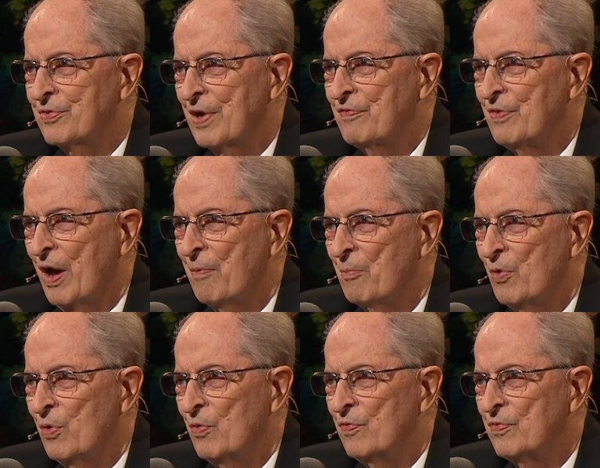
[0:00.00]
Как Он
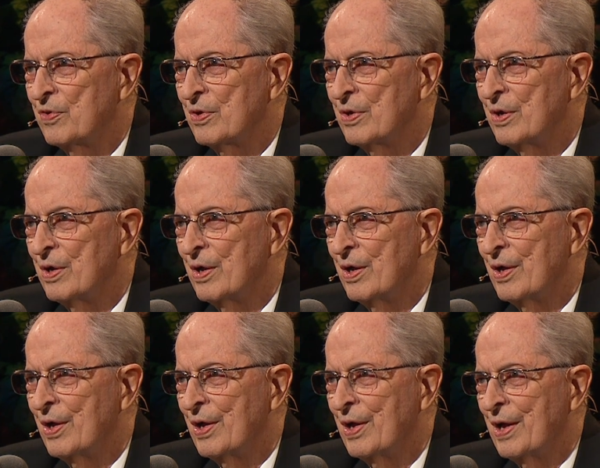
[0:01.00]
сам сказал,
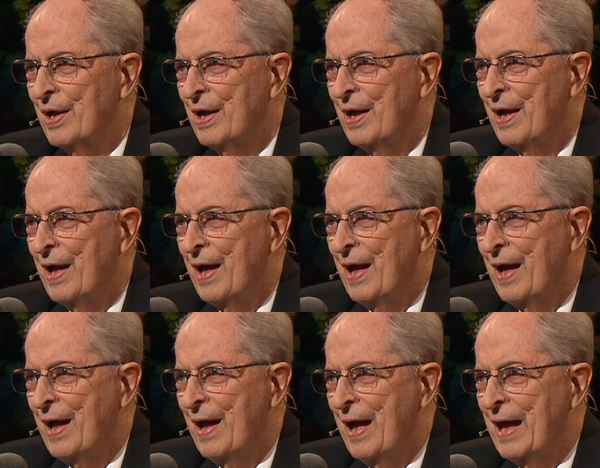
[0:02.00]

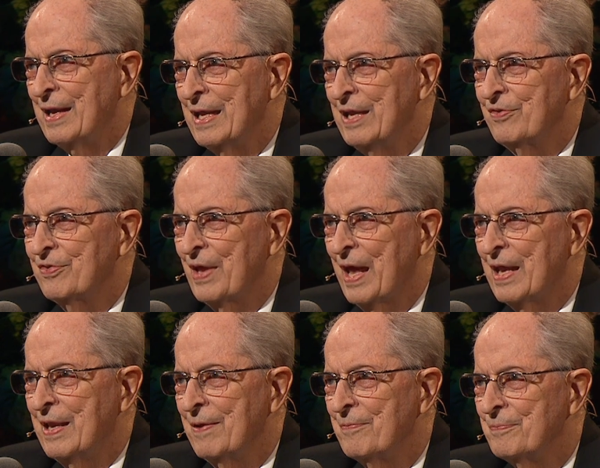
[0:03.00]
истина
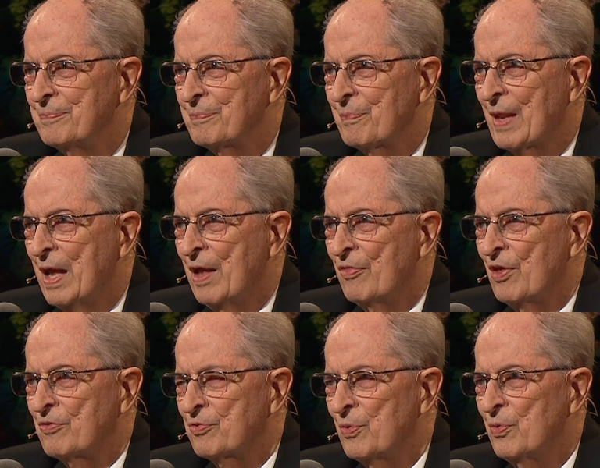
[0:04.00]
пребывает
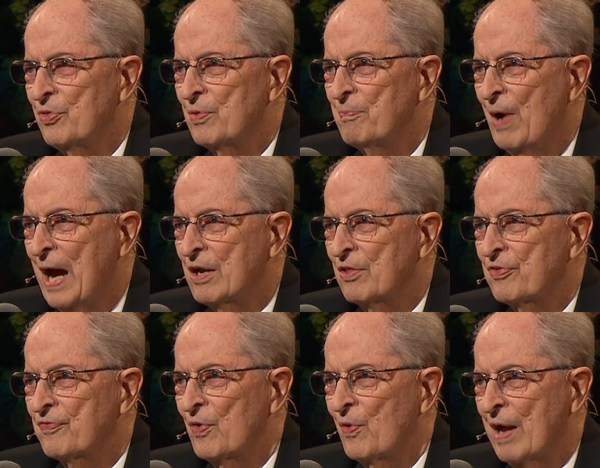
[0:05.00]
во веки
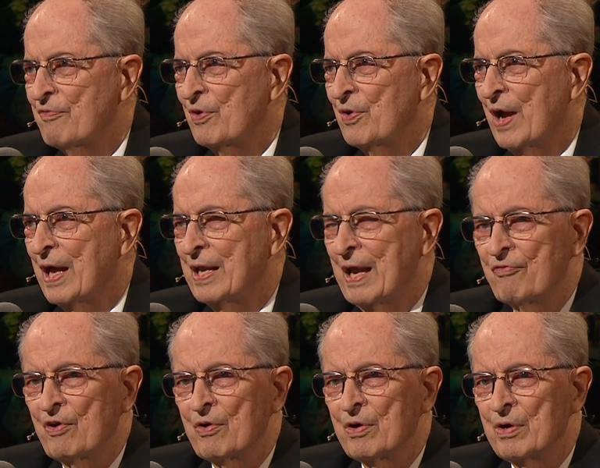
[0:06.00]
веков.
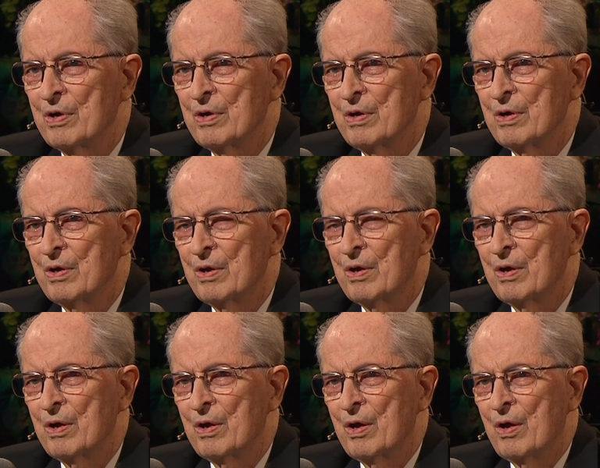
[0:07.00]

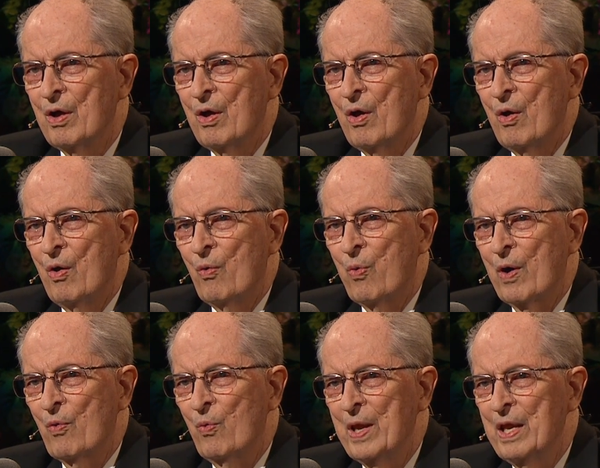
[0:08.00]
Понимая
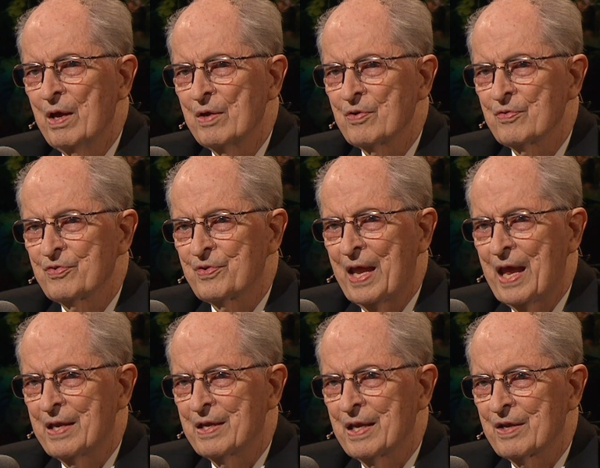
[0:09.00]
и
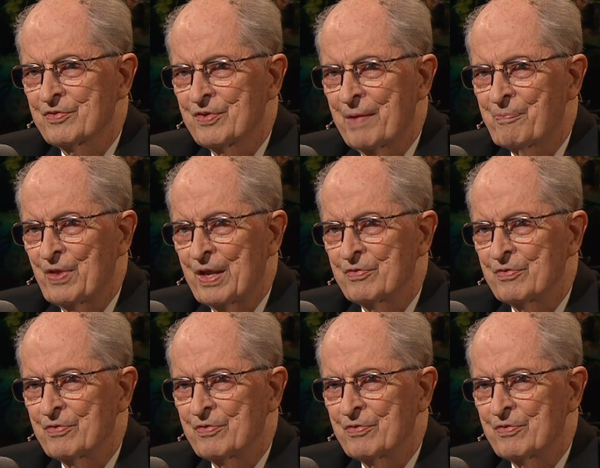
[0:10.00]
принимая это,